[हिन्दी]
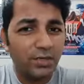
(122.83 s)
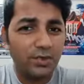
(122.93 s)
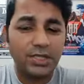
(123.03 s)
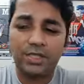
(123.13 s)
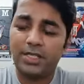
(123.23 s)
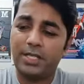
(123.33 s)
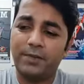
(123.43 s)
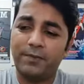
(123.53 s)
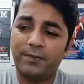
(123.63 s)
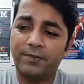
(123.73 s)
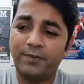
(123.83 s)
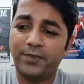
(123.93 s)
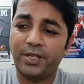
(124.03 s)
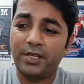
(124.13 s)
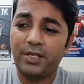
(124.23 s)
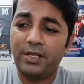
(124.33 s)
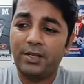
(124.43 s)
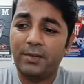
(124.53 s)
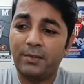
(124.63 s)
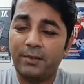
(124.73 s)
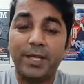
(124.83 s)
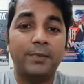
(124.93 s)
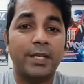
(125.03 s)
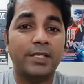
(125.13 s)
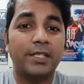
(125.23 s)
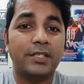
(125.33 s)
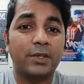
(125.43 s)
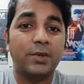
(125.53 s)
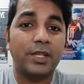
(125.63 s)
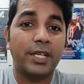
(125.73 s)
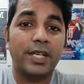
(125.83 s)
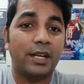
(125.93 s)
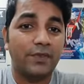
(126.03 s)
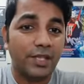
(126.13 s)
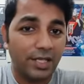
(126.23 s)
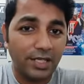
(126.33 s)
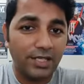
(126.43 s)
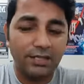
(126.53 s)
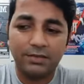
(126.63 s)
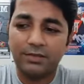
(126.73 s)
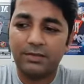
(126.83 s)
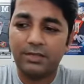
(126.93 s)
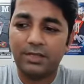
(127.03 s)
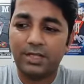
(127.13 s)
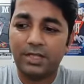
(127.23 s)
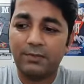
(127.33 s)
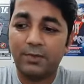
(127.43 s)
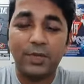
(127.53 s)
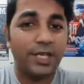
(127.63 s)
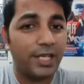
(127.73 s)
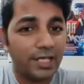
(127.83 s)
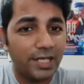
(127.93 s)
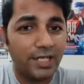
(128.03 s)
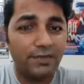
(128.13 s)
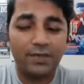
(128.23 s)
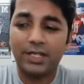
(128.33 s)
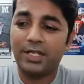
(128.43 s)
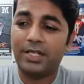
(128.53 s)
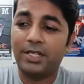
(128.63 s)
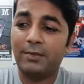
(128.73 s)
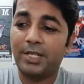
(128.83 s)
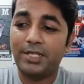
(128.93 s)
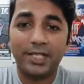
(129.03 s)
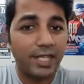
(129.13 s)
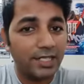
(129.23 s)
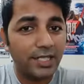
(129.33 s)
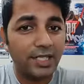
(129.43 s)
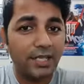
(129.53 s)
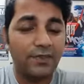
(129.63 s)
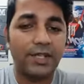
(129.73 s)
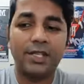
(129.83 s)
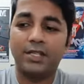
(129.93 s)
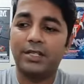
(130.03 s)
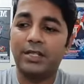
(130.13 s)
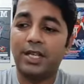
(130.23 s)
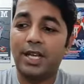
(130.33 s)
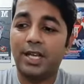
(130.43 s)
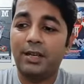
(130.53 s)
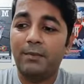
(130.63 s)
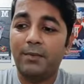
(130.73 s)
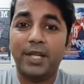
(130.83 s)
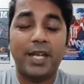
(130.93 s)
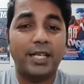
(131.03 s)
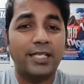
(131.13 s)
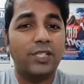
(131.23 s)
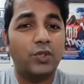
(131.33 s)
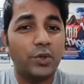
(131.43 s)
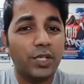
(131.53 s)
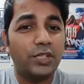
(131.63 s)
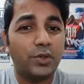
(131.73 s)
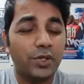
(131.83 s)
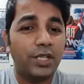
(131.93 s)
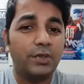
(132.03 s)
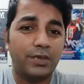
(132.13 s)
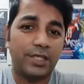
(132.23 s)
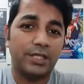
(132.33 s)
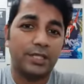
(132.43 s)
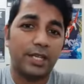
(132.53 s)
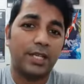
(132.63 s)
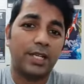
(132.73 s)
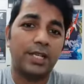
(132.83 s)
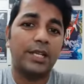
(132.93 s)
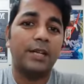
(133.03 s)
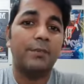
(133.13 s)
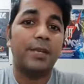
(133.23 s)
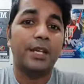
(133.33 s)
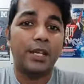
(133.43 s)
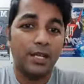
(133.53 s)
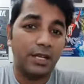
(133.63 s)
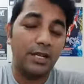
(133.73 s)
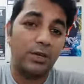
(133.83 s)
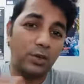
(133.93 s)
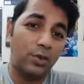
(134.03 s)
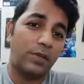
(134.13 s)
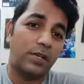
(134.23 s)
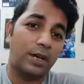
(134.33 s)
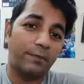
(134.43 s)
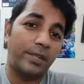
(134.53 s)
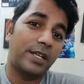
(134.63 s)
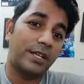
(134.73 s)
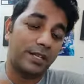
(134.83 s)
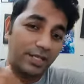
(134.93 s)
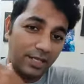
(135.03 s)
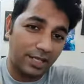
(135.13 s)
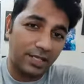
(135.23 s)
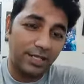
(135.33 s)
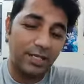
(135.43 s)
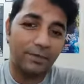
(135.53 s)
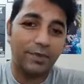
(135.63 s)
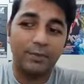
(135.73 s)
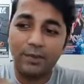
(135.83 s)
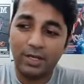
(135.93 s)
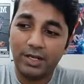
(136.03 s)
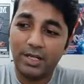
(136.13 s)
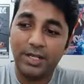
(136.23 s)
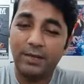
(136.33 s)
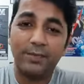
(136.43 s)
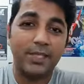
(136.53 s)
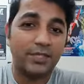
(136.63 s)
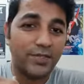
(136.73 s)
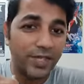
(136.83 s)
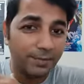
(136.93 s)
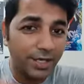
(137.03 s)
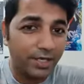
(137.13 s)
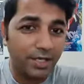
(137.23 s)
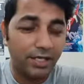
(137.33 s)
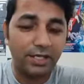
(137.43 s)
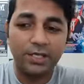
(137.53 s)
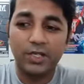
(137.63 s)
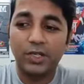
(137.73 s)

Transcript: सी कोशिश थी पर मैं जानता हूँ कि ये काफ़ी नहीं है ये पूरे इंडिया के लिए काफ़ी नहीं है हमारे शहर के लिए काफ़ी नहीं है पर ऐसी छोटी छोटी कोशिश अगर इंडिया में हर लोग अपनी गली अपने मोहल्ले अपने स्ट्रीट पे करें